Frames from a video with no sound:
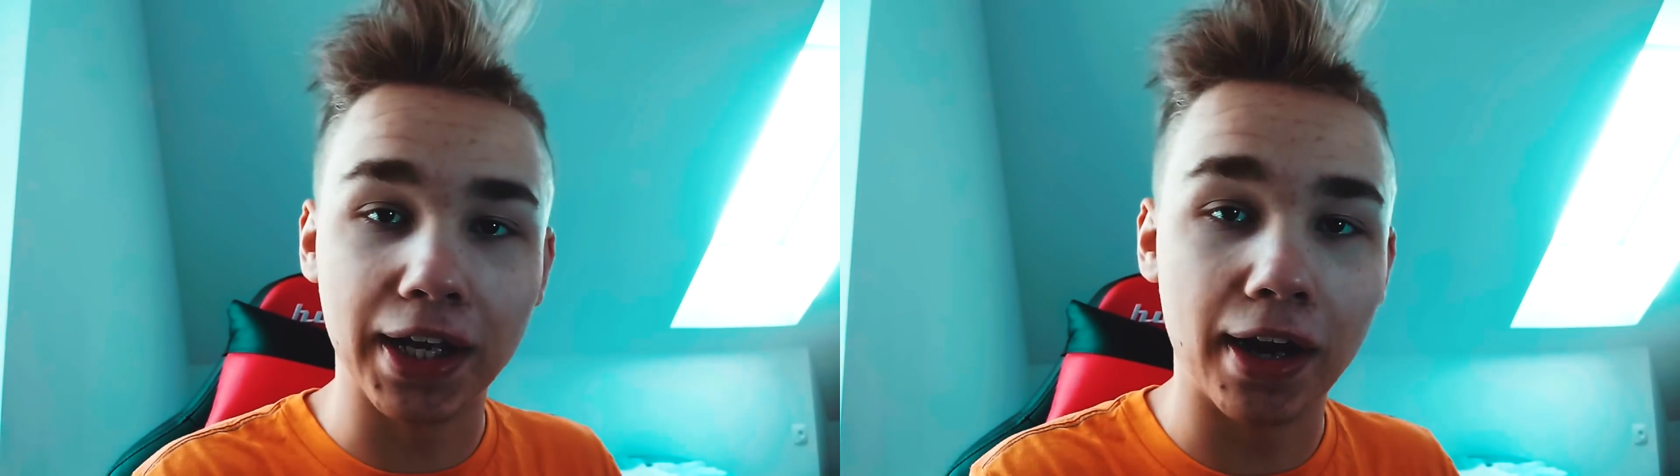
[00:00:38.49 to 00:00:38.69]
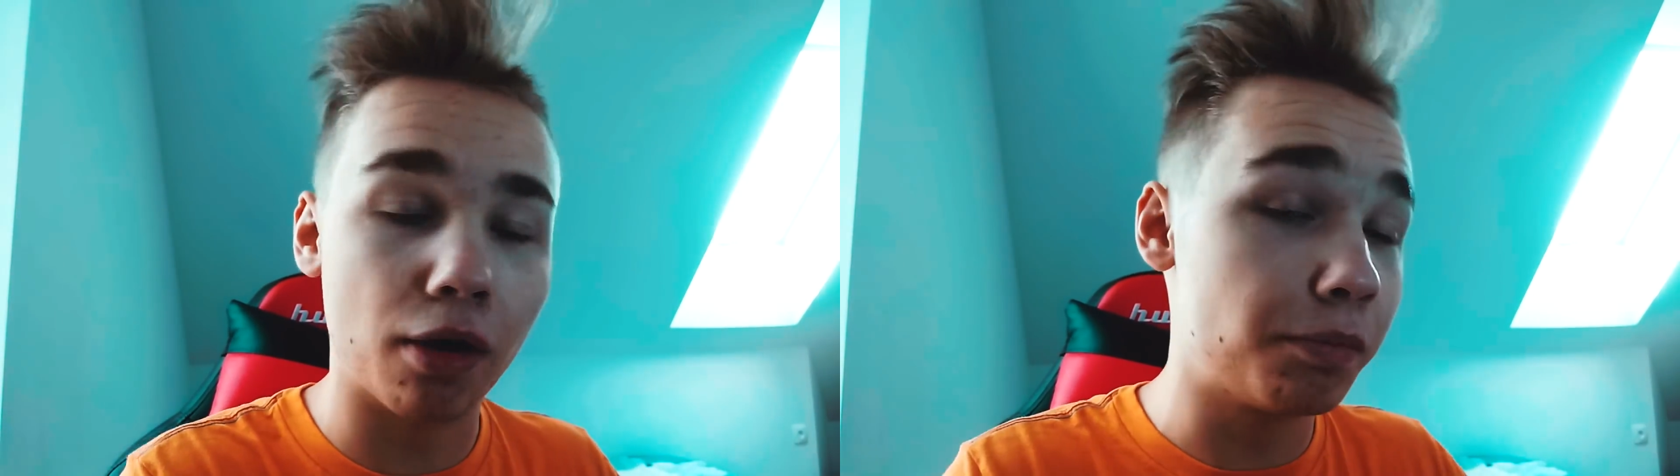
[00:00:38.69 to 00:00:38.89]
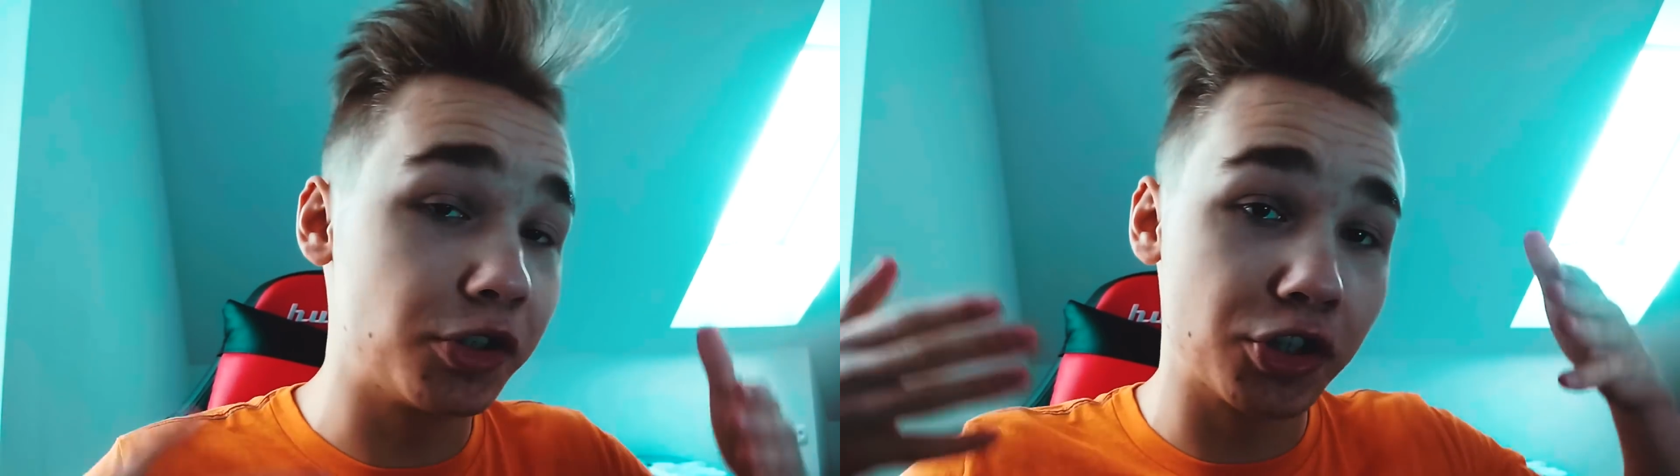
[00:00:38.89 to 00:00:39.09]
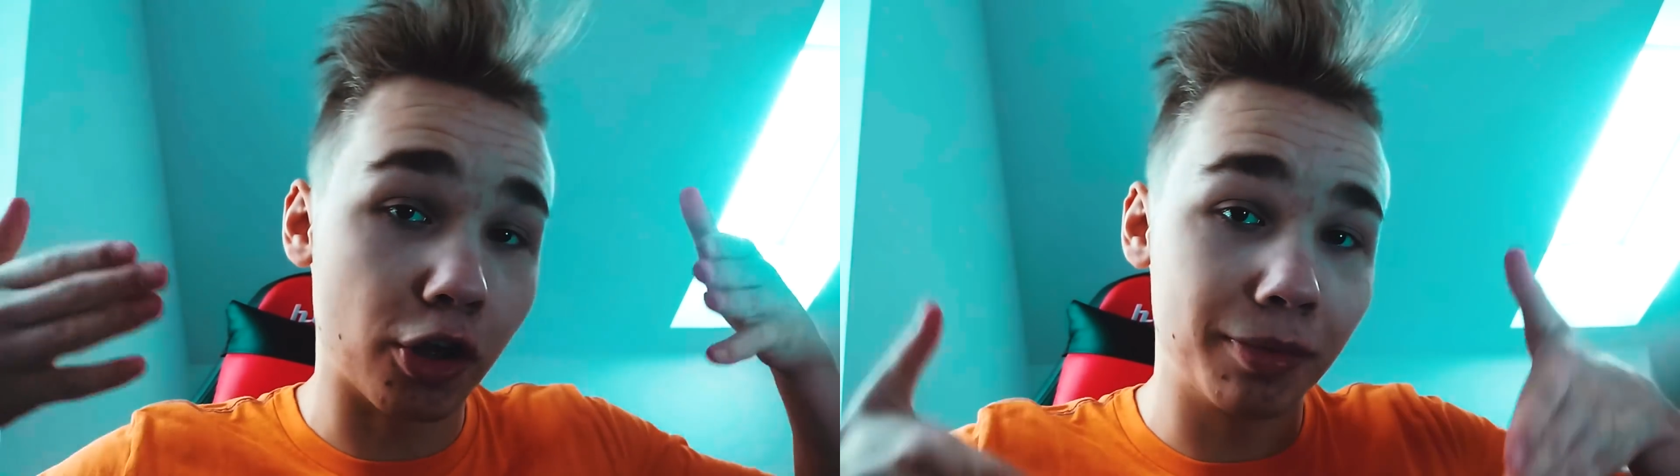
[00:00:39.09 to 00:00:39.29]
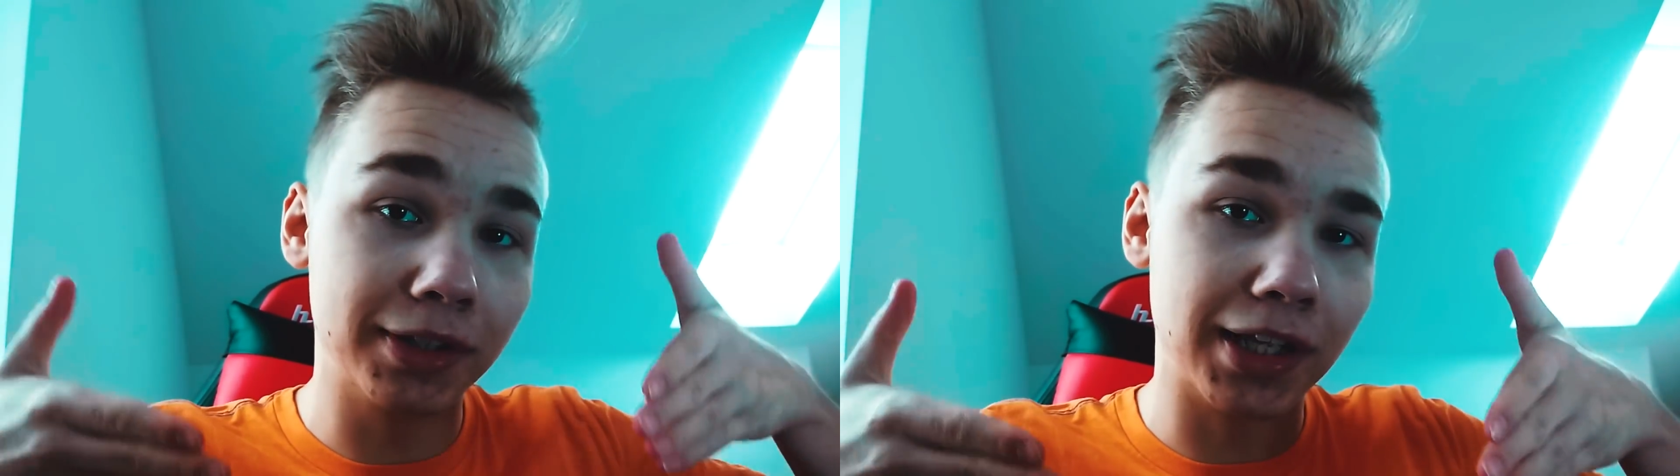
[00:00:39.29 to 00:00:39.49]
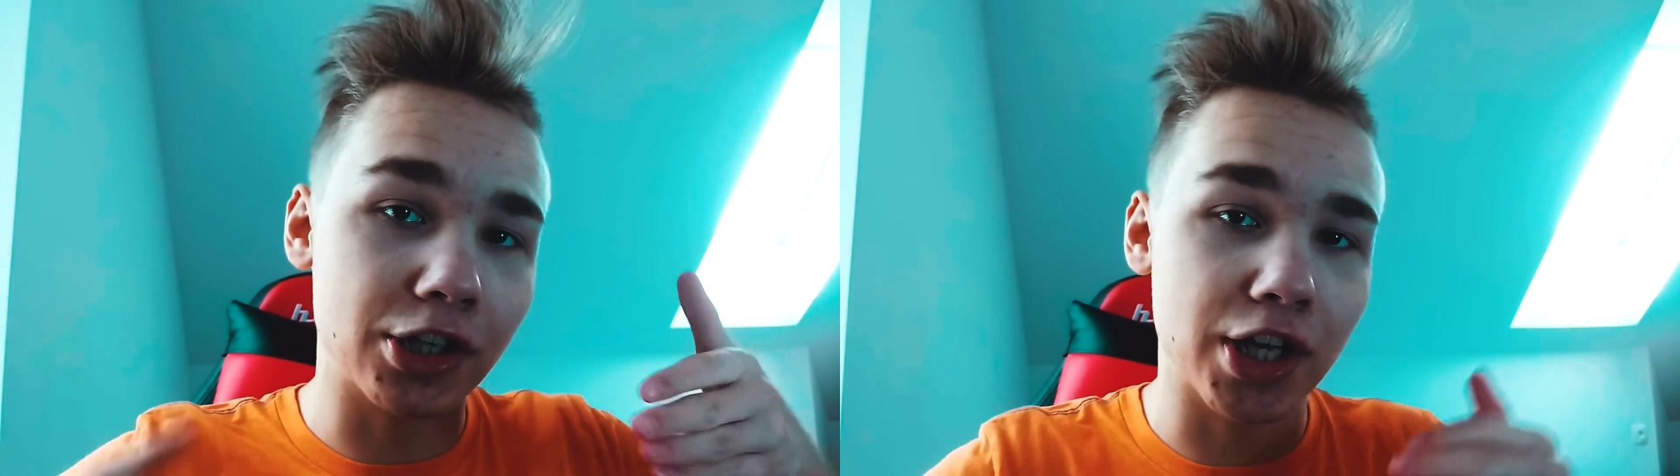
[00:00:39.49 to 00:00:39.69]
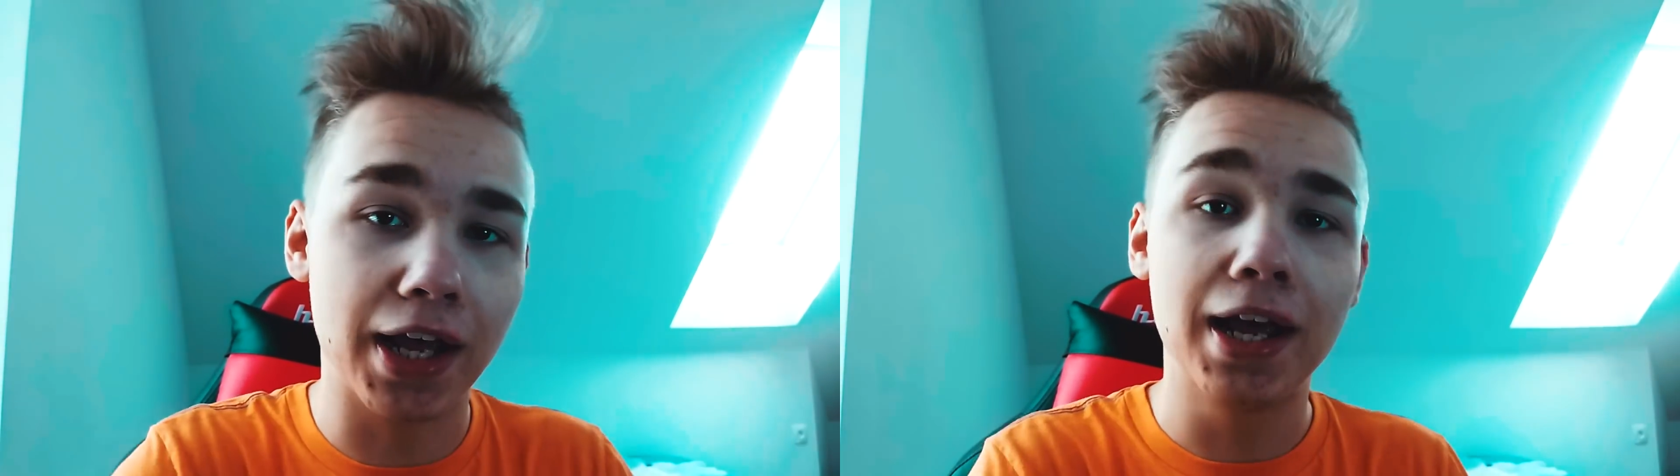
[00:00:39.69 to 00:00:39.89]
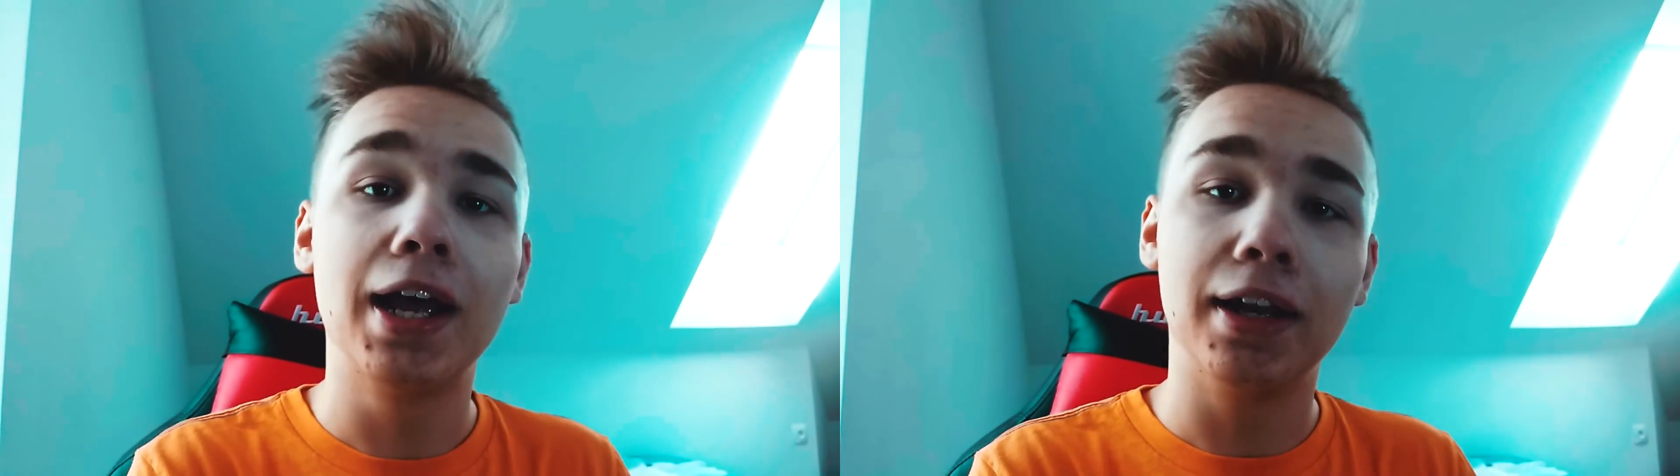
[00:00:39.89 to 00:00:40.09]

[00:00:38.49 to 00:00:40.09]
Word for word: kanał, piszcie komentarze,